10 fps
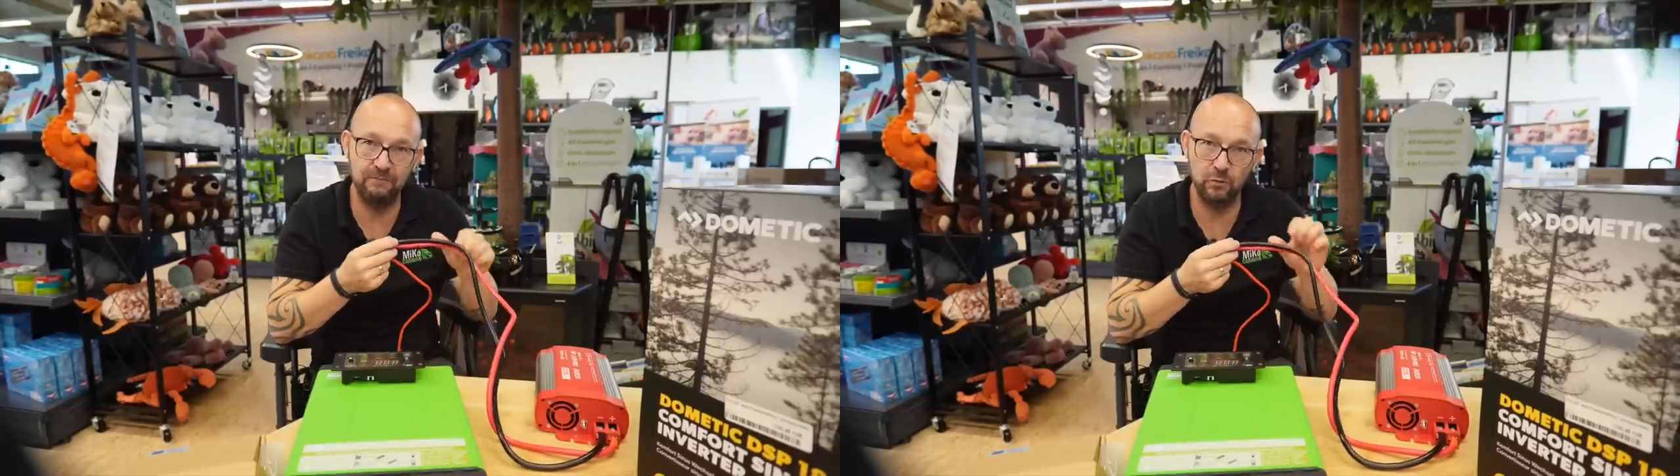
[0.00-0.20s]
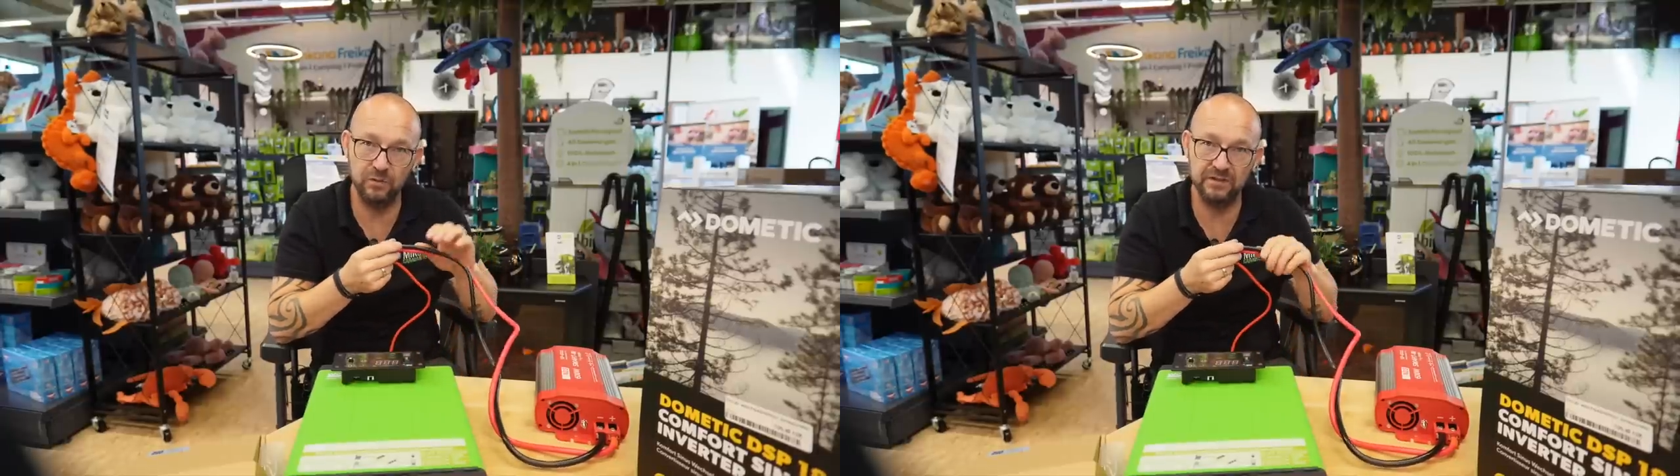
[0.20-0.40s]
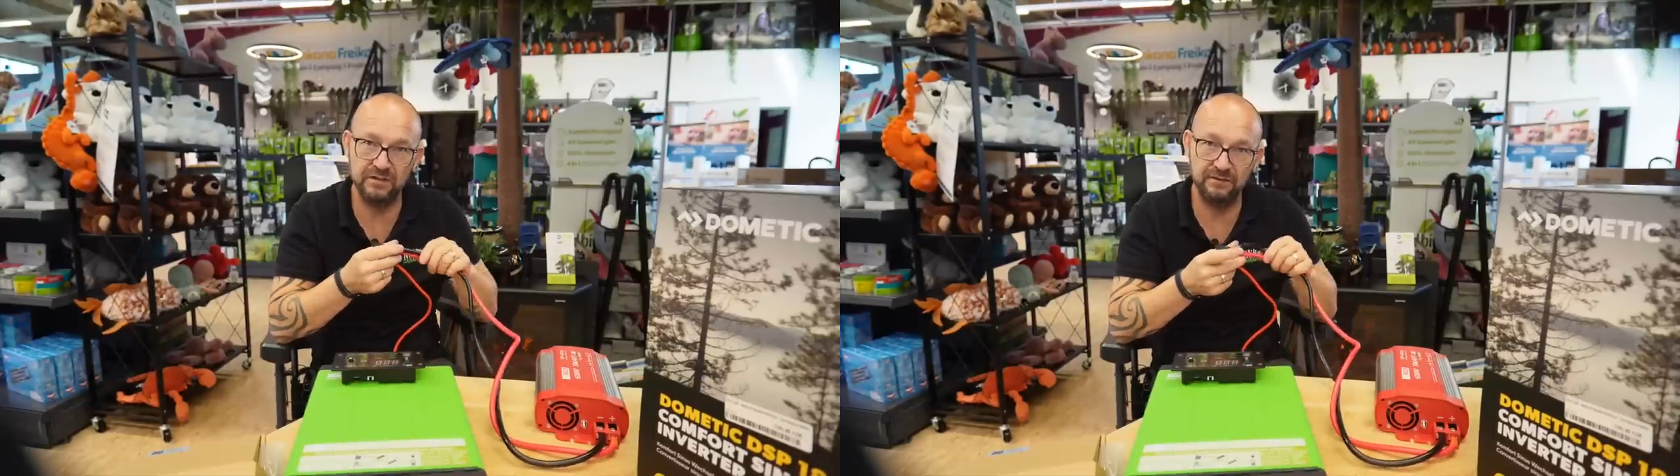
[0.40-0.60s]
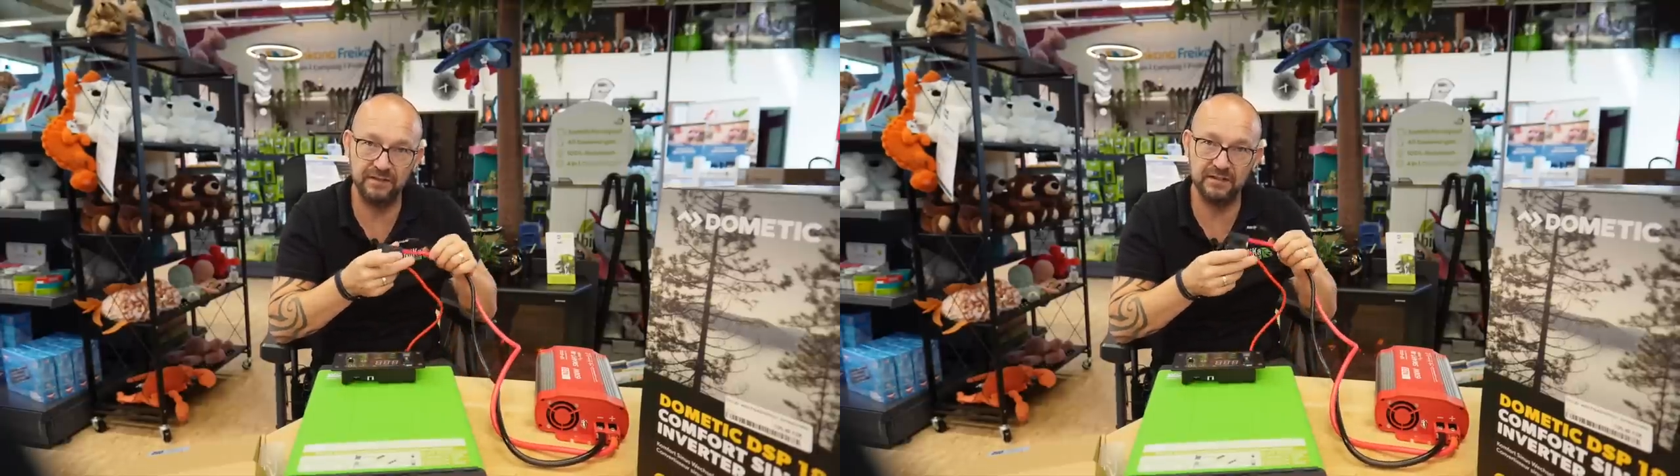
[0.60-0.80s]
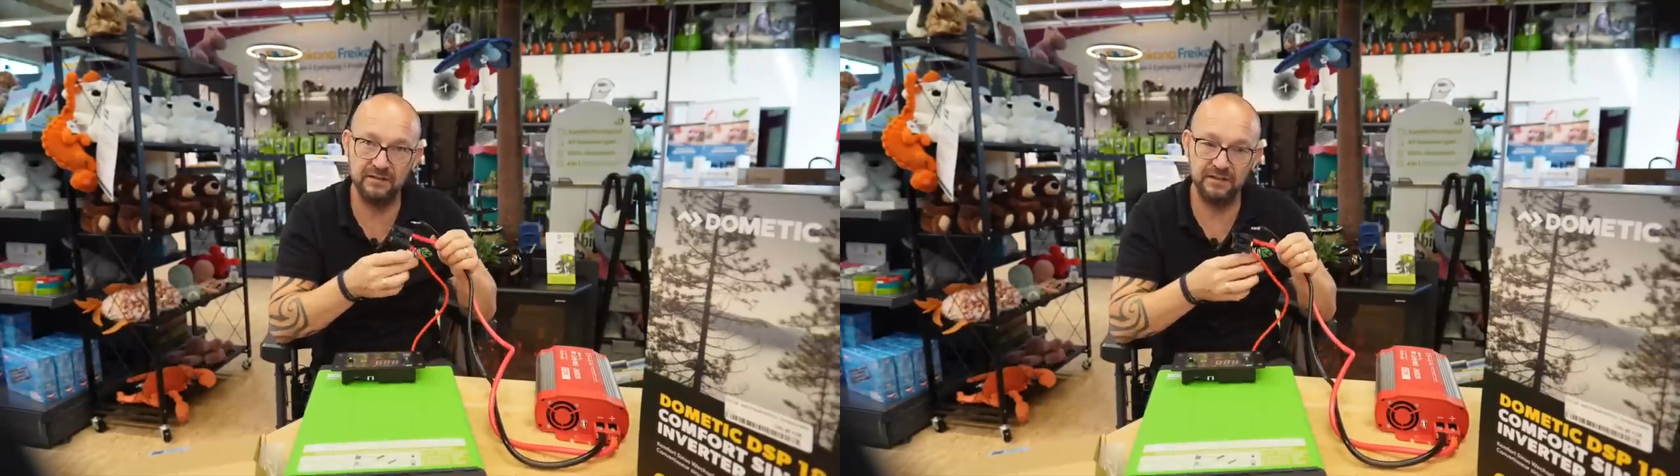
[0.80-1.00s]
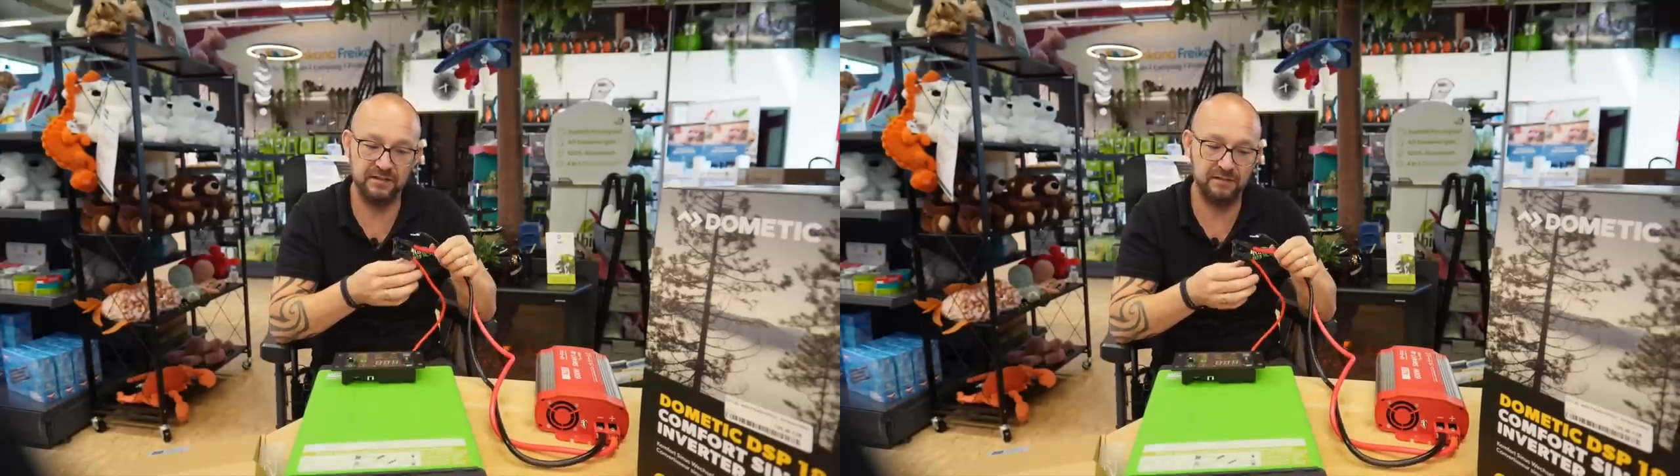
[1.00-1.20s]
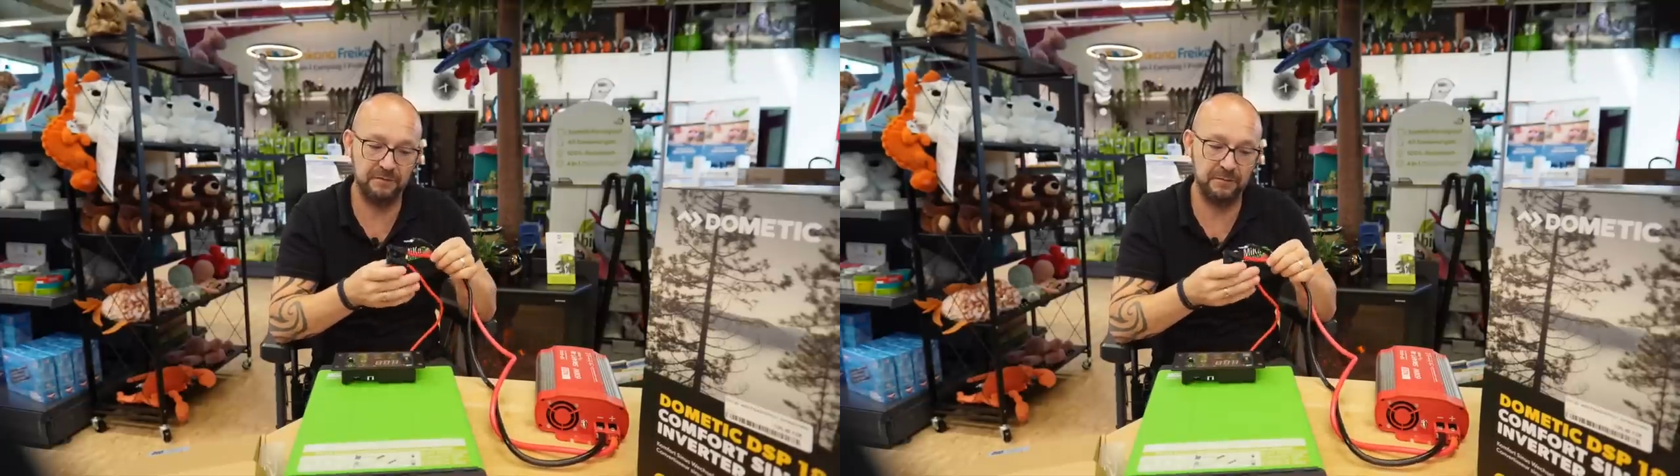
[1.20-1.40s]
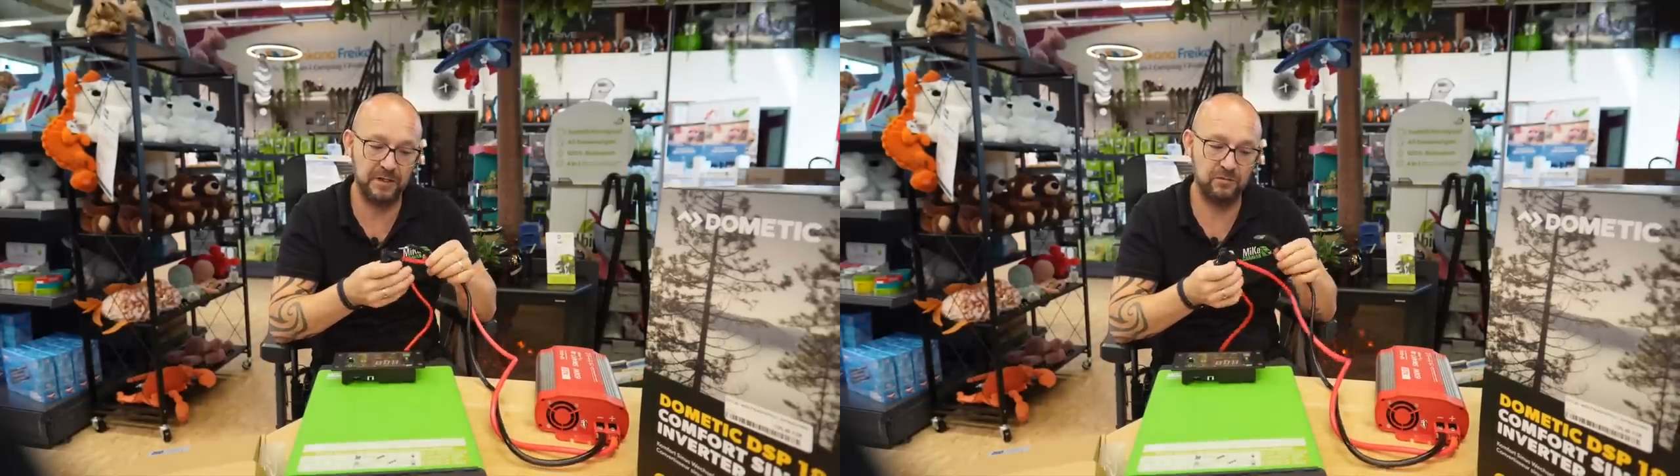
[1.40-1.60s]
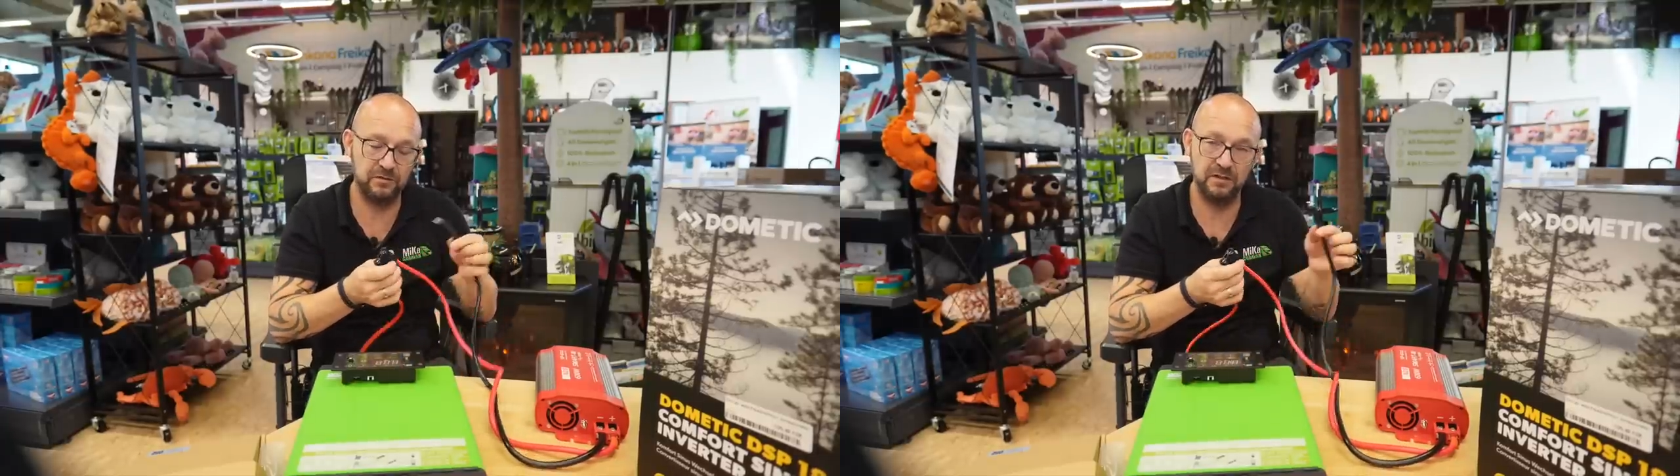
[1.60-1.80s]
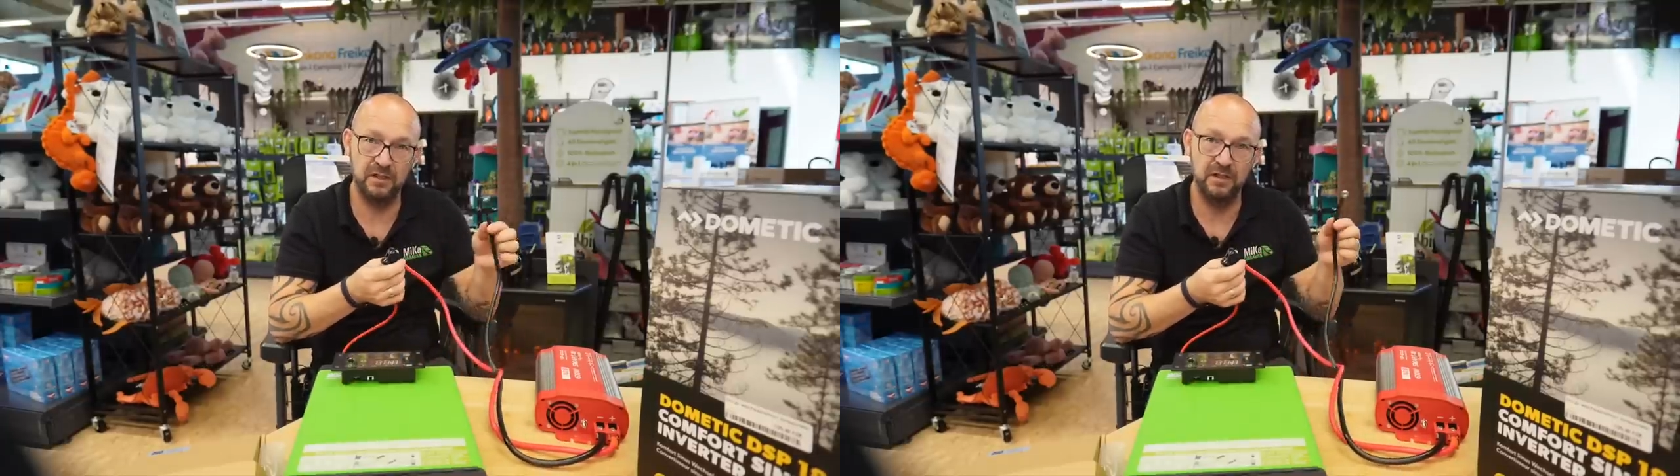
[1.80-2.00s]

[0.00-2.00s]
wo ist der Wechselrichter verbaut